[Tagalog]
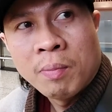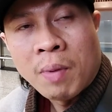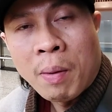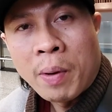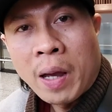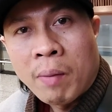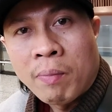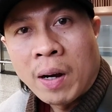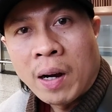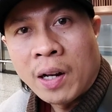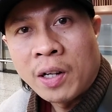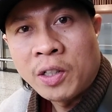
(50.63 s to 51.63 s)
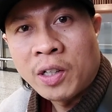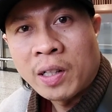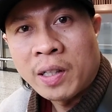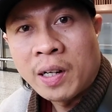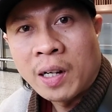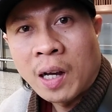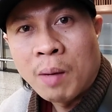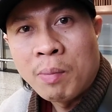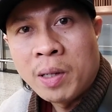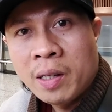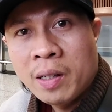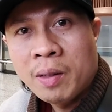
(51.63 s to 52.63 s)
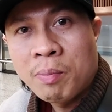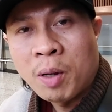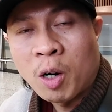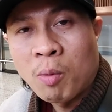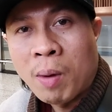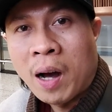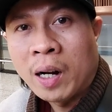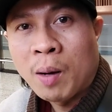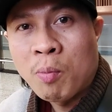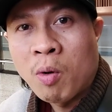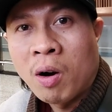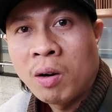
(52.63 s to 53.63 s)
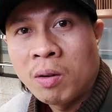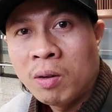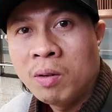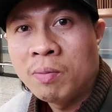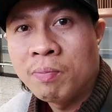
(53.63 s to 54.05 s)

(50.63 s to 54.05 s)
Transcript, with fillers: mamaya pang alas 7 ng gabi pero maaga po ako